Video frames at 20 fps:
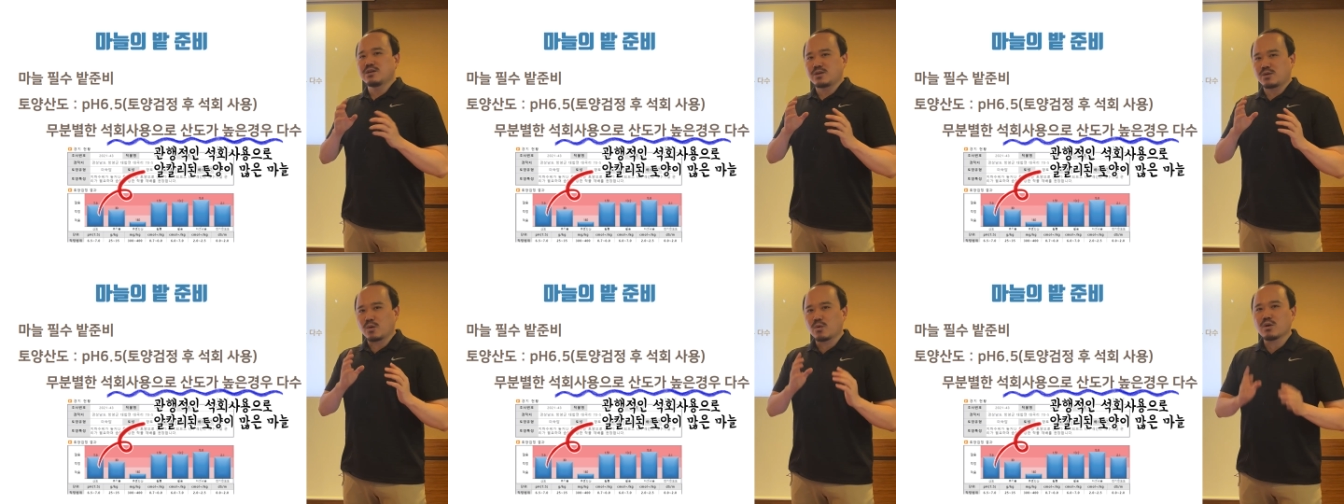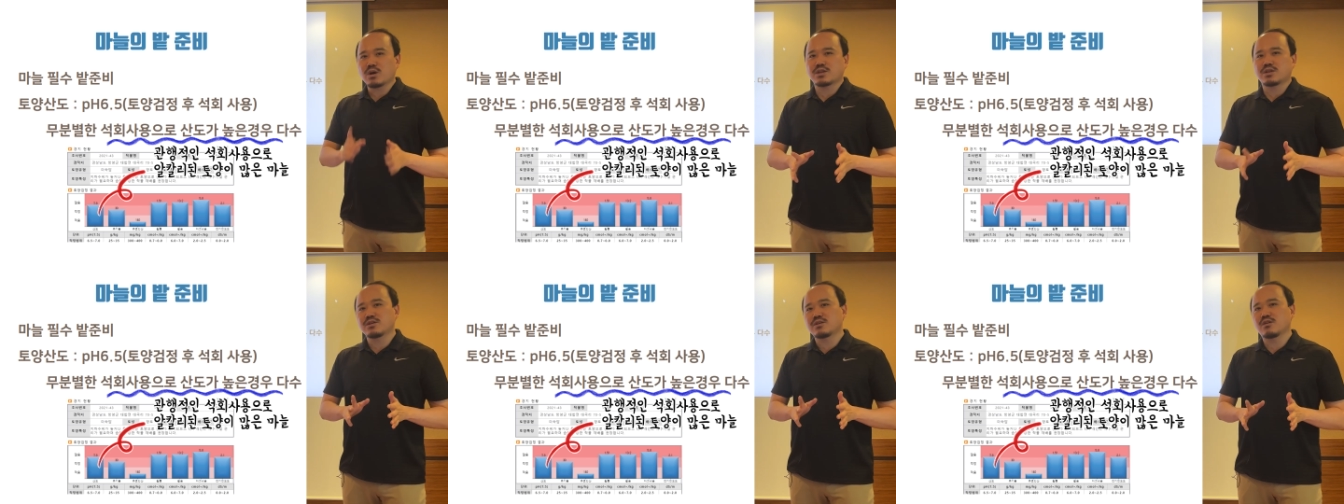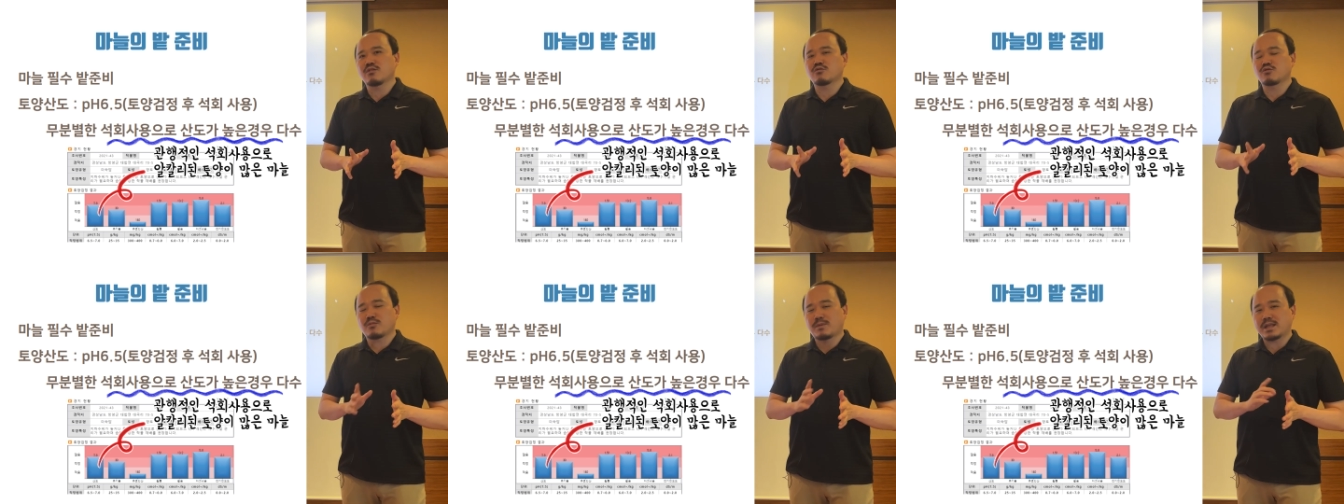요거 같은
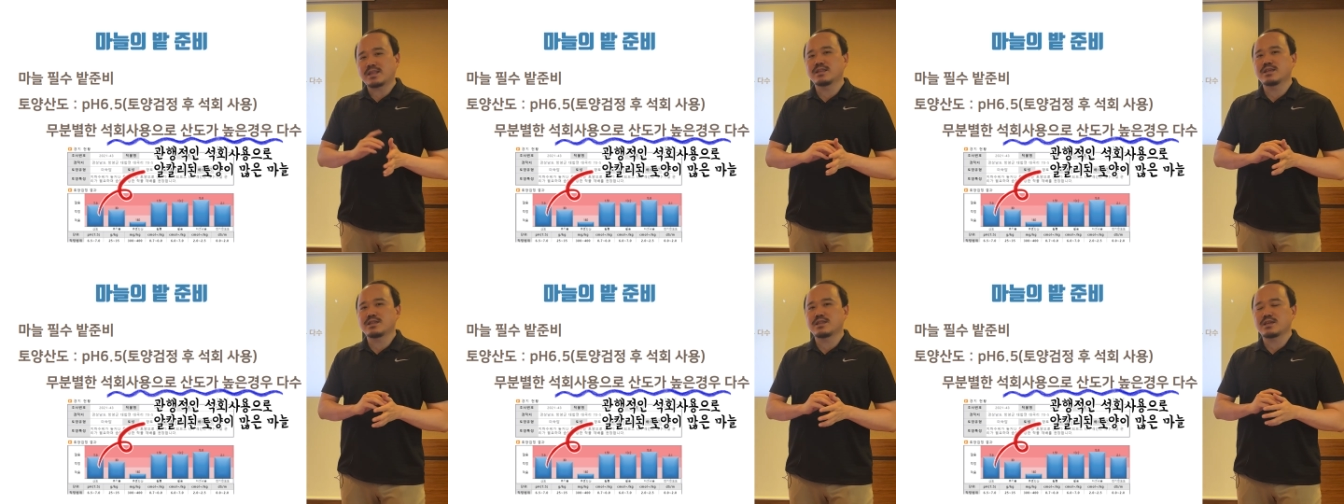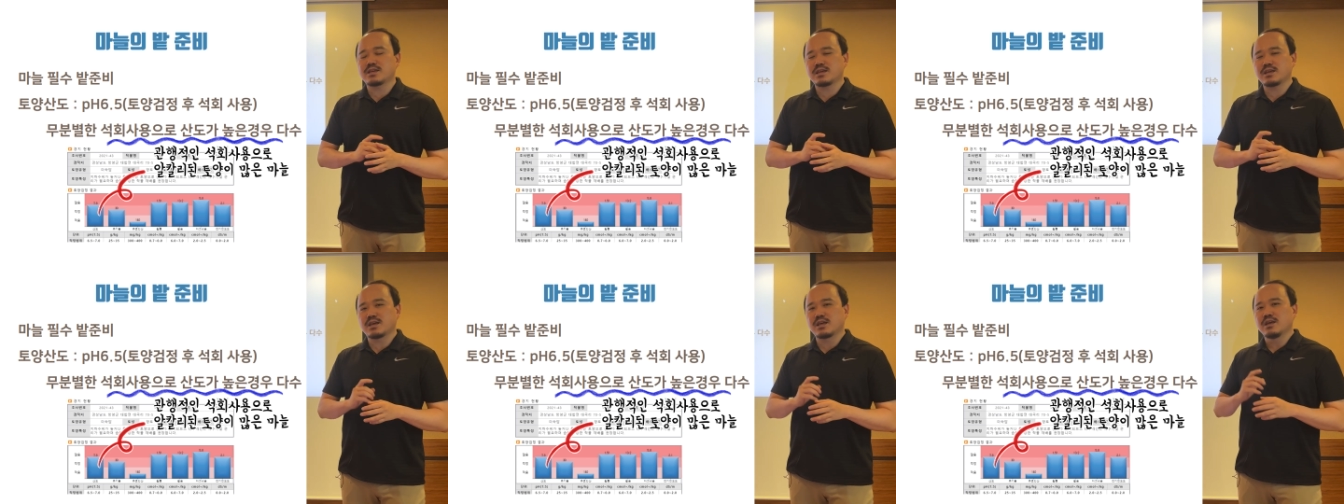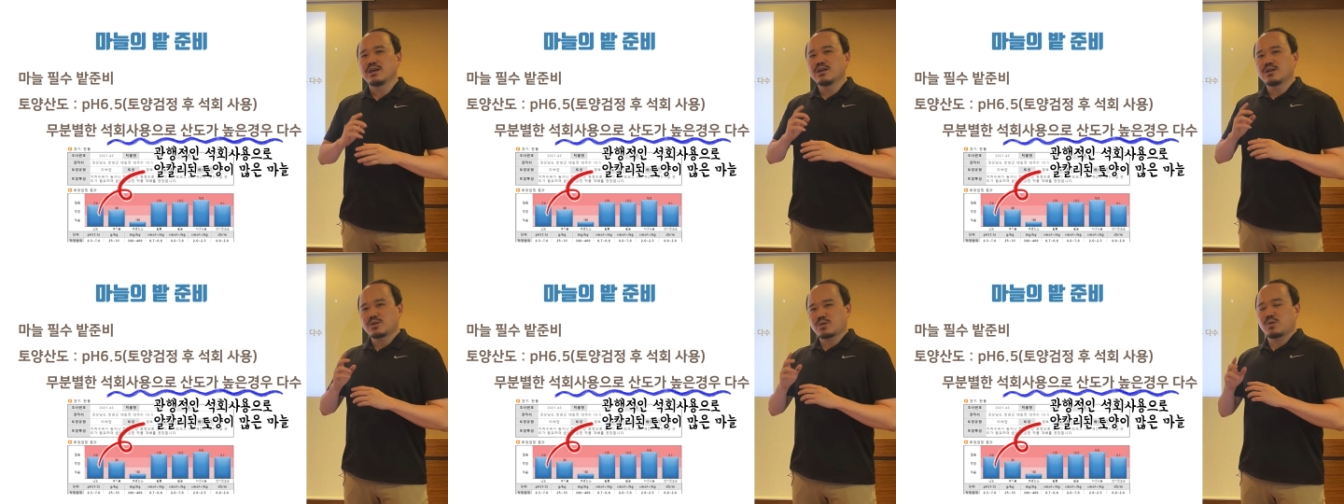경우도 반드시
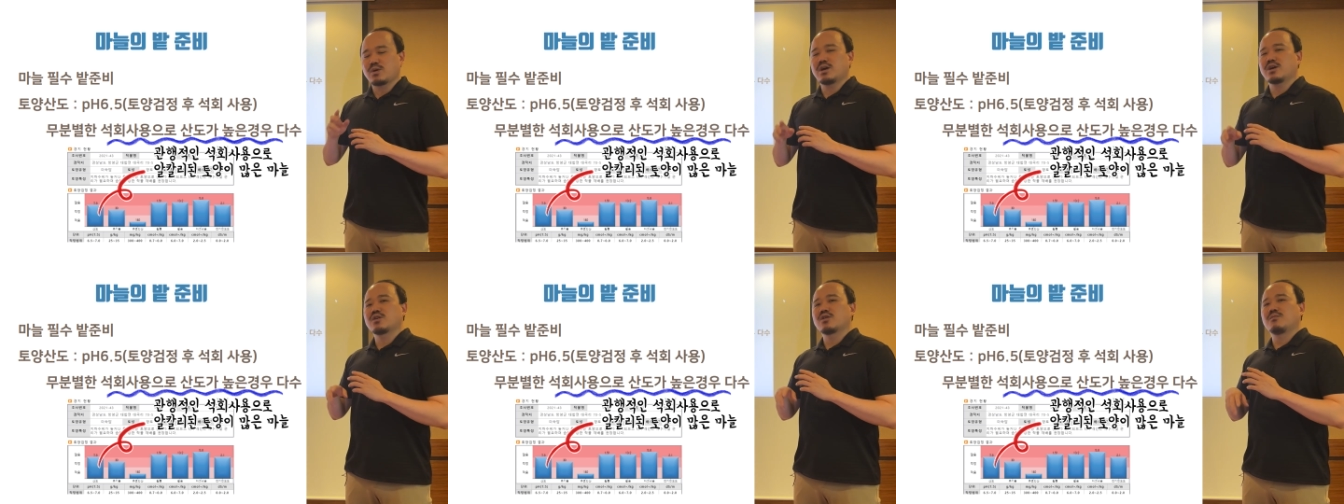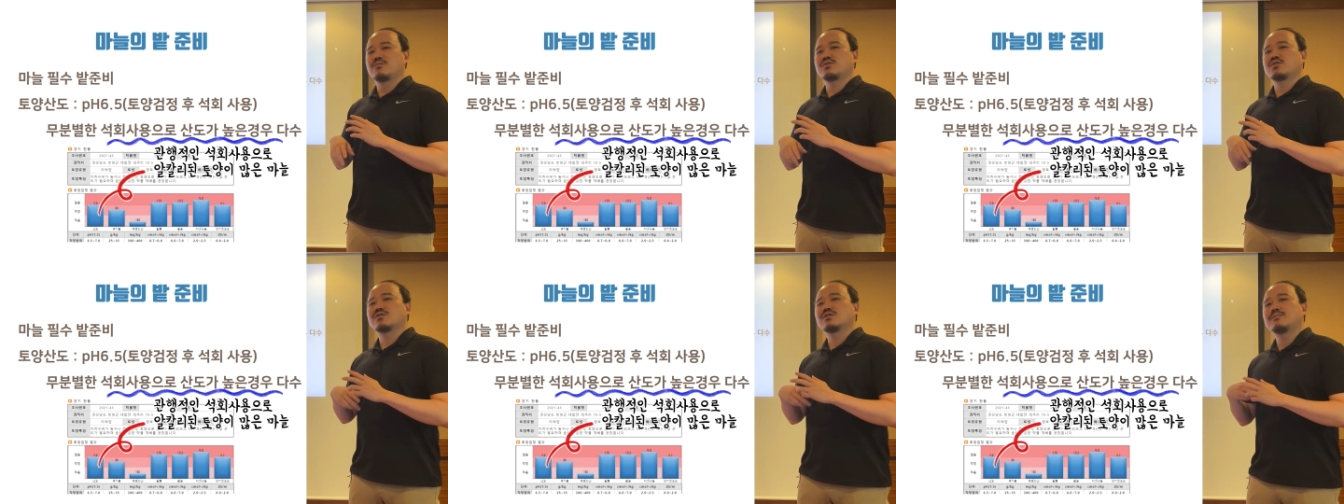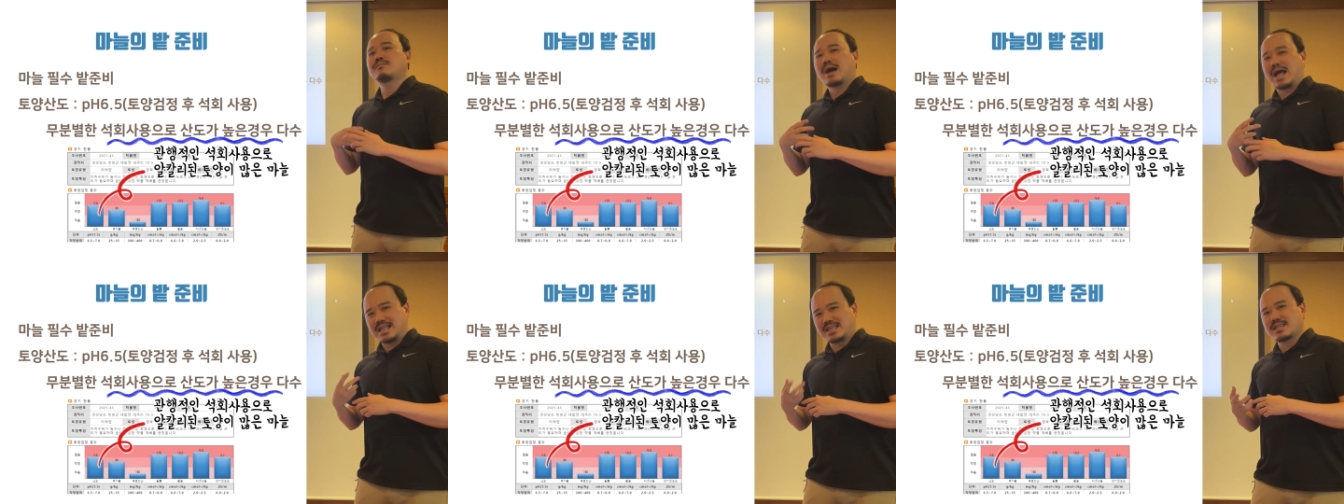토양
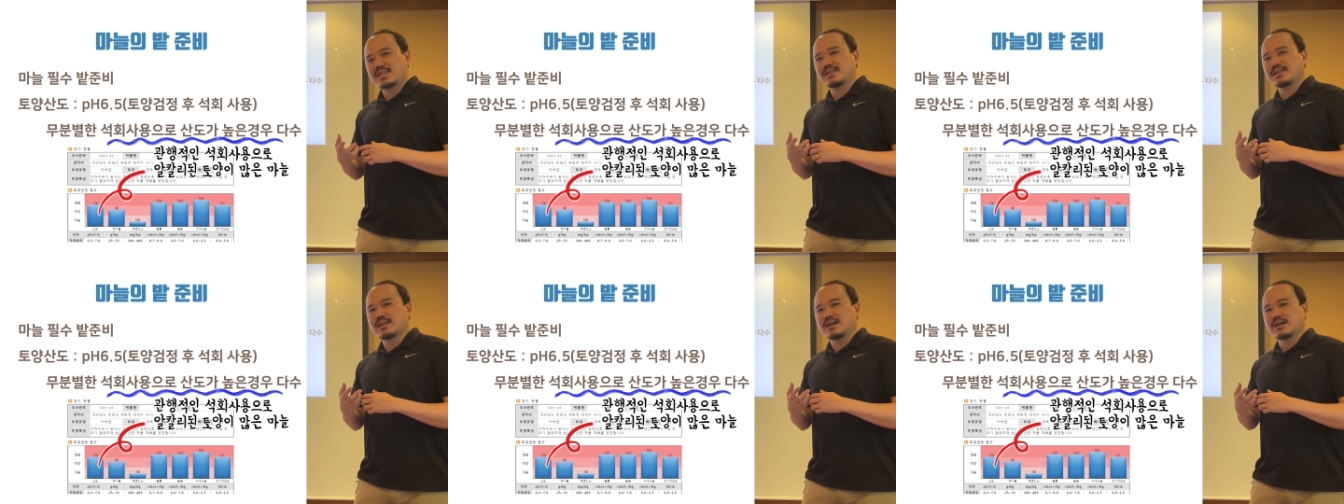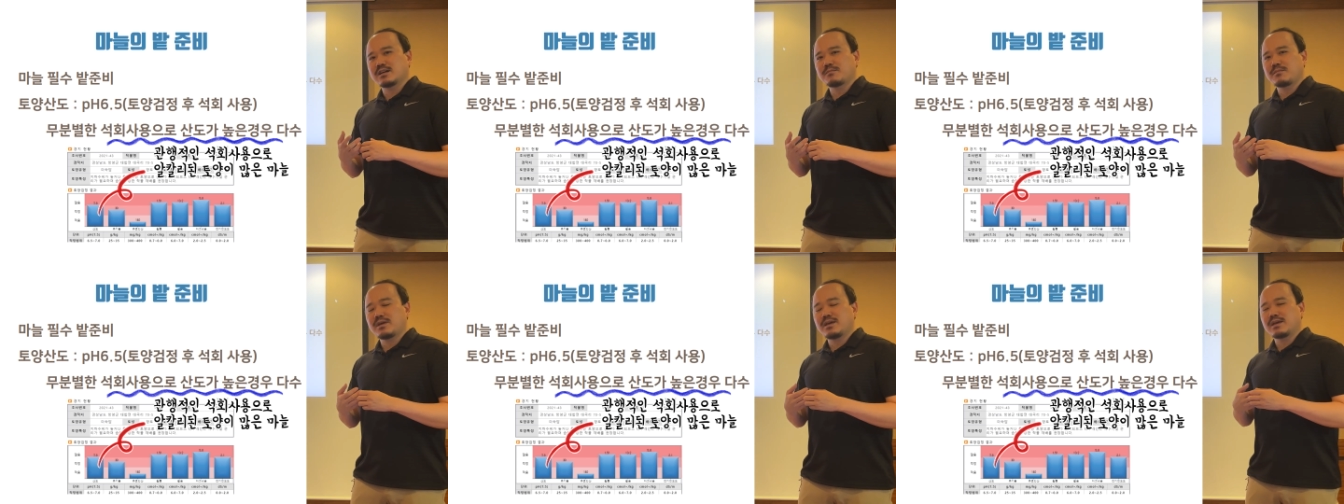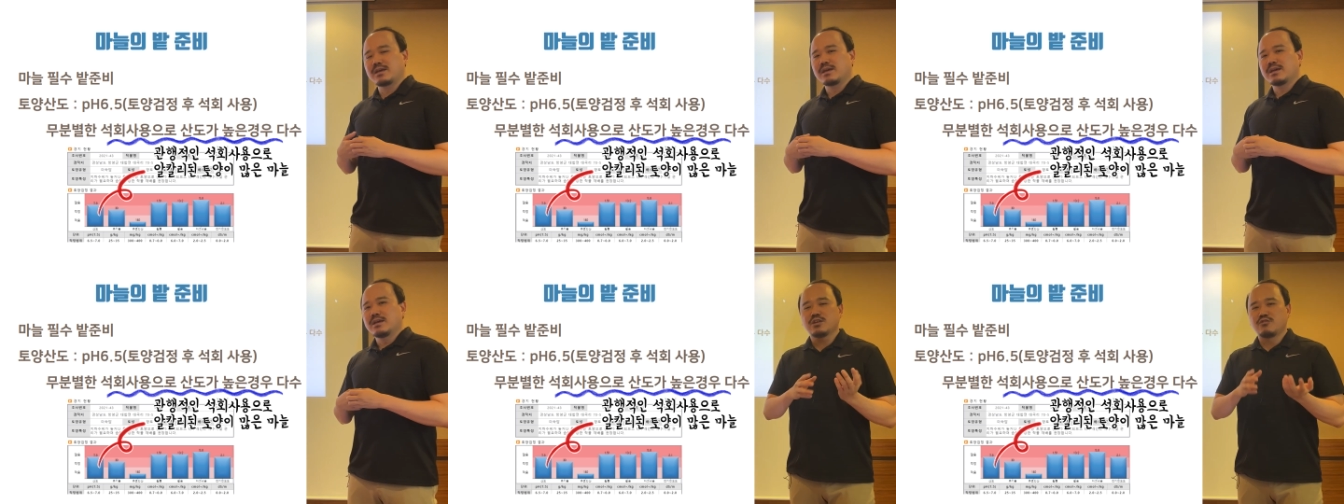검정을 받으신 다음에